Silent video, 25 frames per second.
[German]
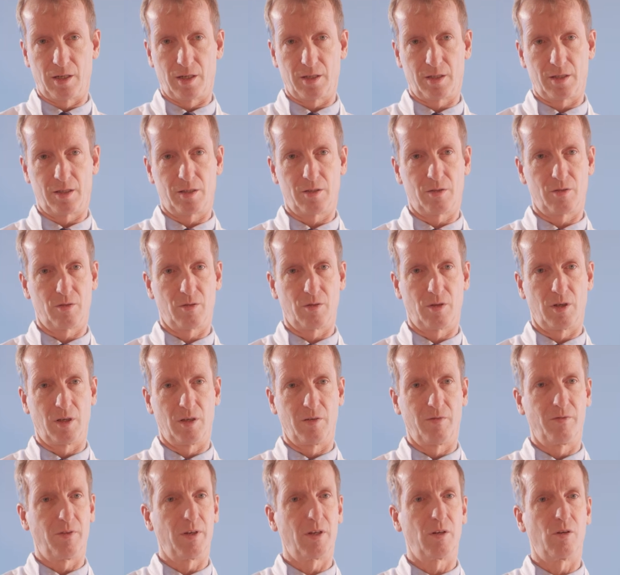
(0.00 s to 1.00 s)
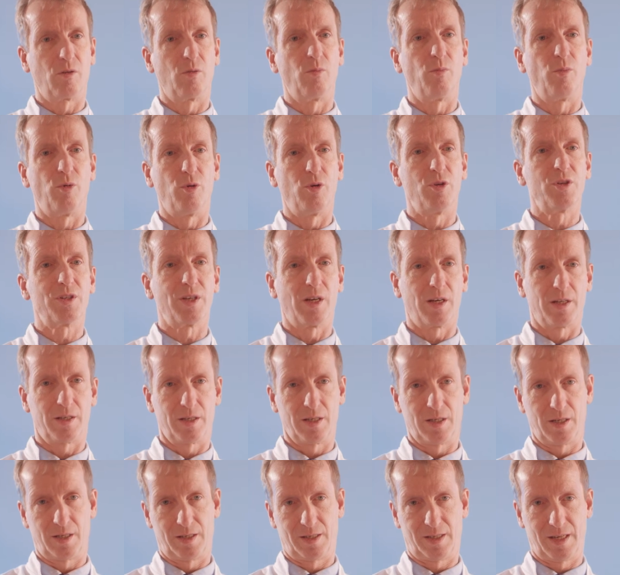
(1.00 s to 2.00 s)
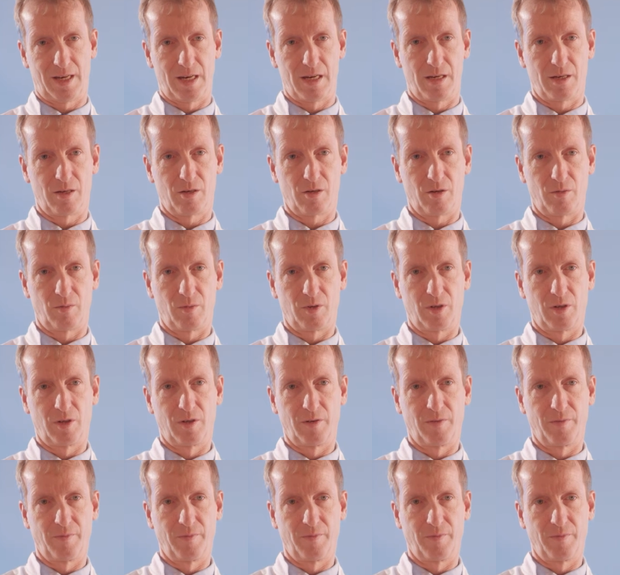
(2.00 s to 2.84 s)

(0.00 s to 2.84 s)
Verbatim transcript: dass es zur Entwicklung bösartiger Zellen kommt.